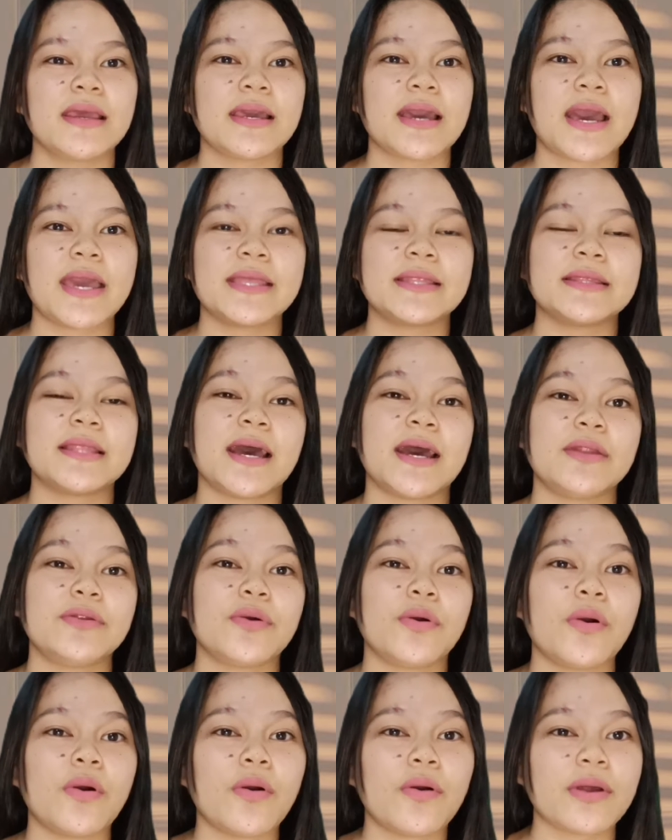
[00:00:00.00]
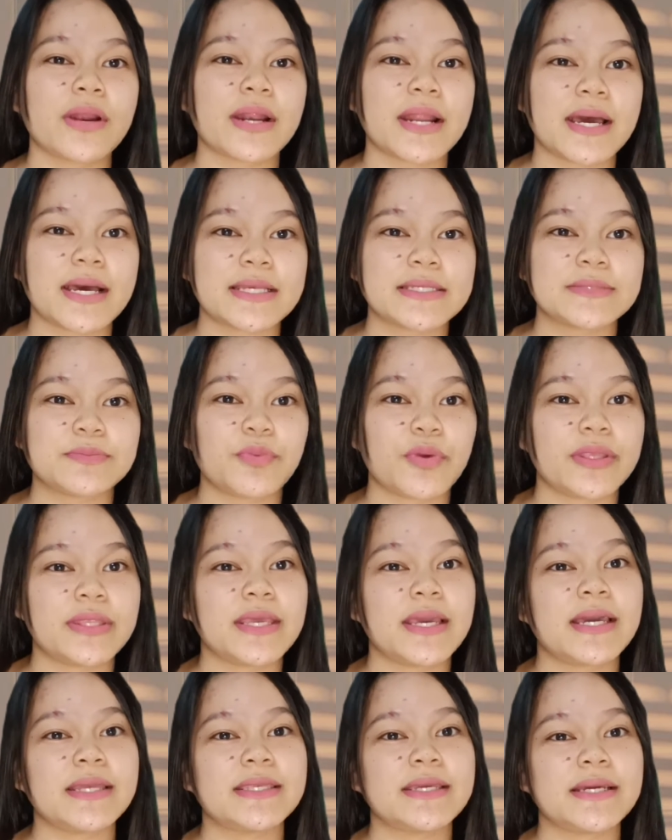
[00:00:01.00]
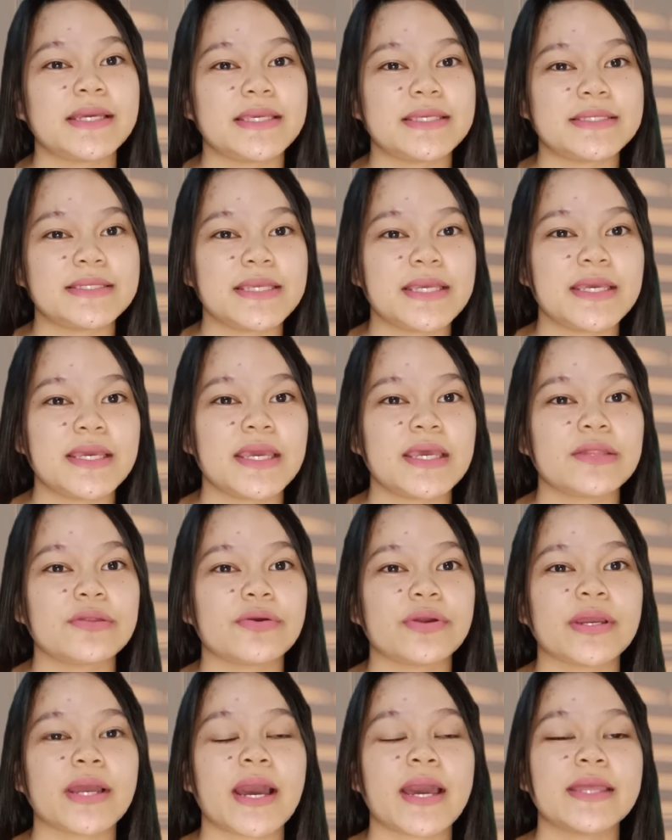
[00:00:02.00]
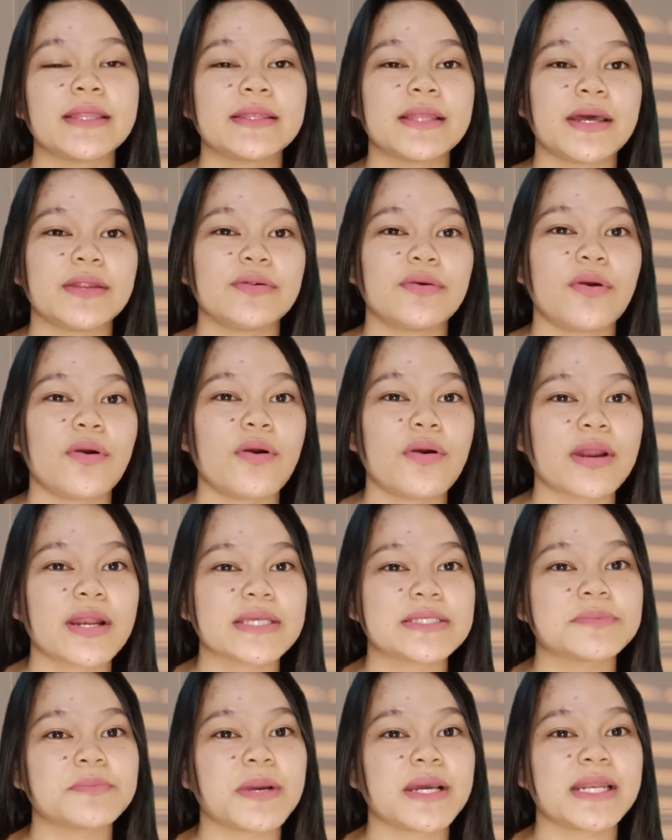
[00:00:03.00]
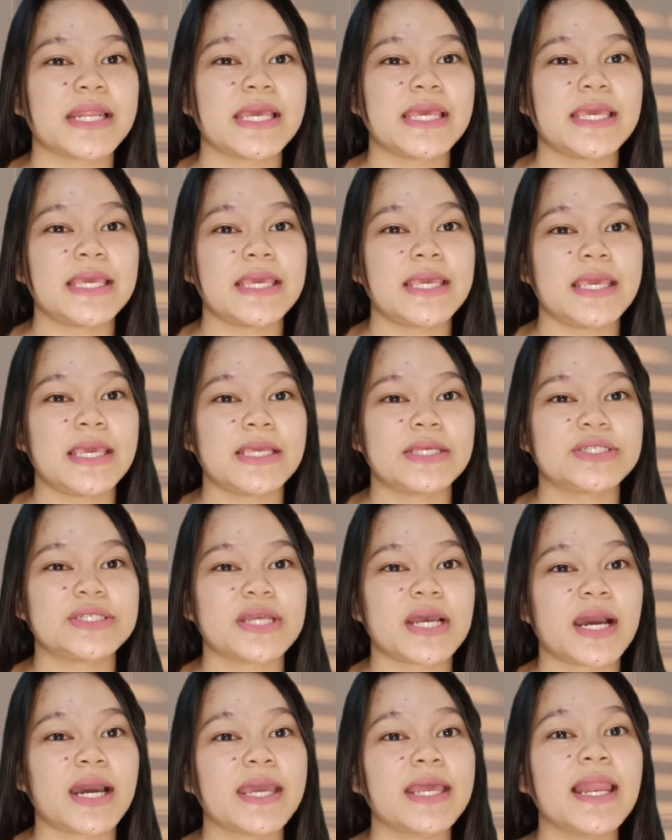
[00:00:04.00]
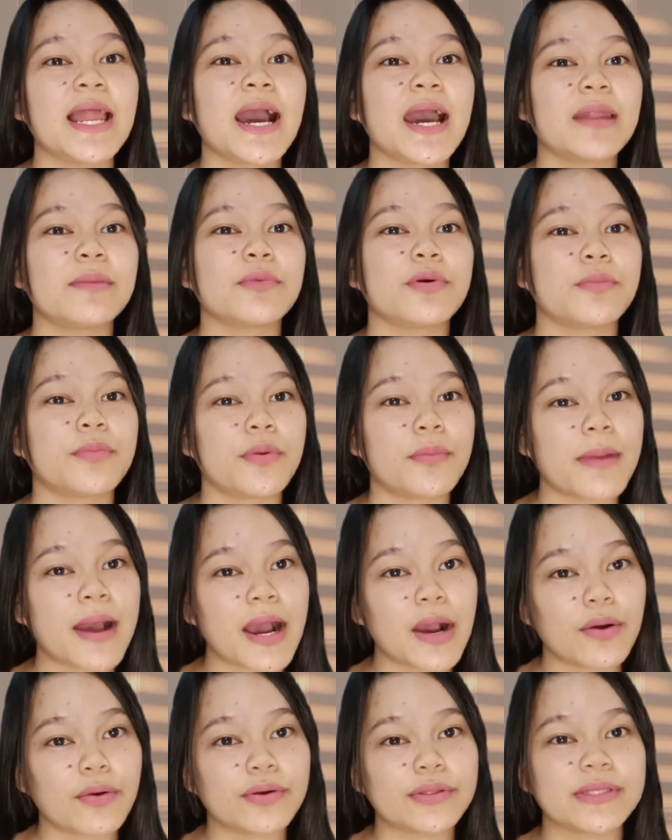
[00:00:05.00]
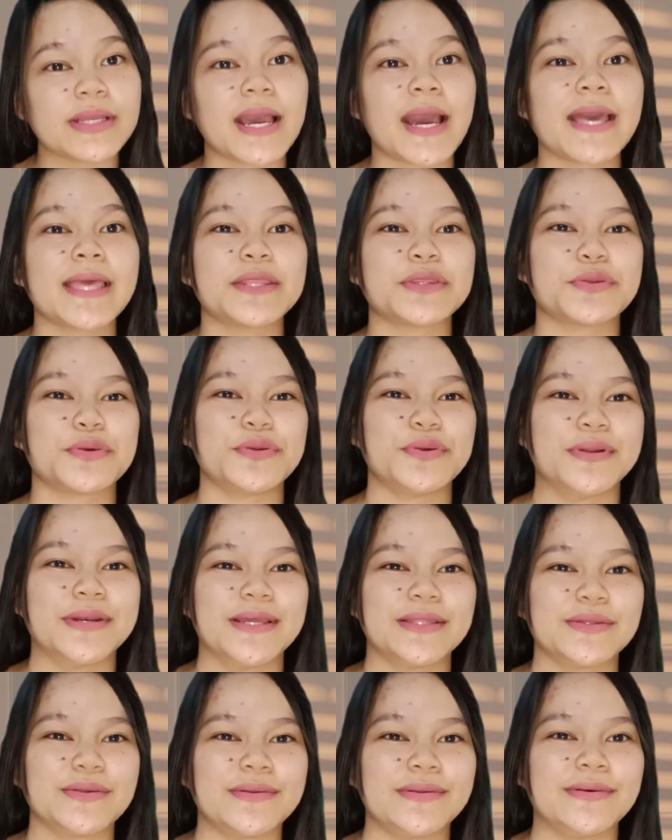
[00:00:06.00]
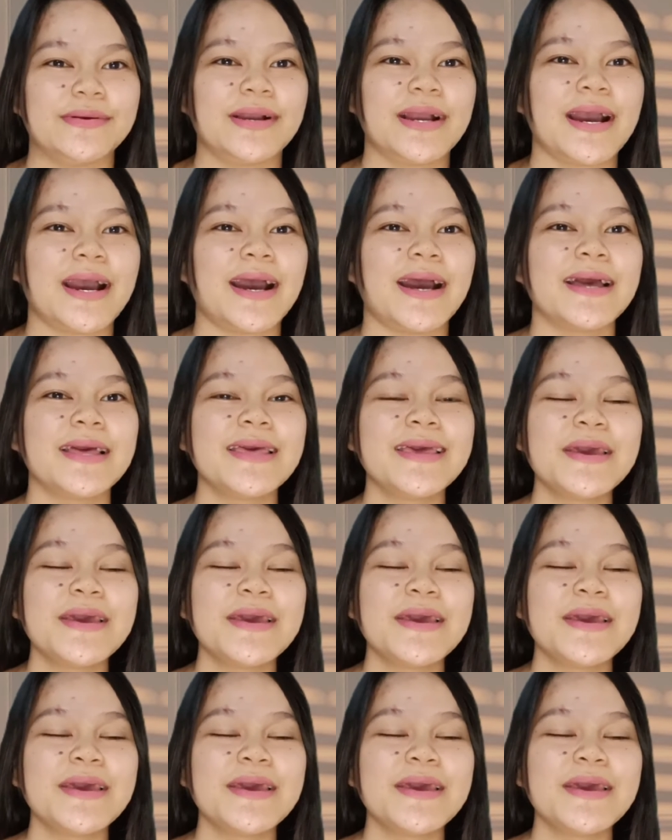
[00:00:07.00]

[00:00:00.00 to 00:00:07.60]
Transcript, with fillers: kahit na anong oras pwede kanyang gisingin or kahit na anong oras pag naiihi siya kailangan mo bumangon kahit tulog na tulog ka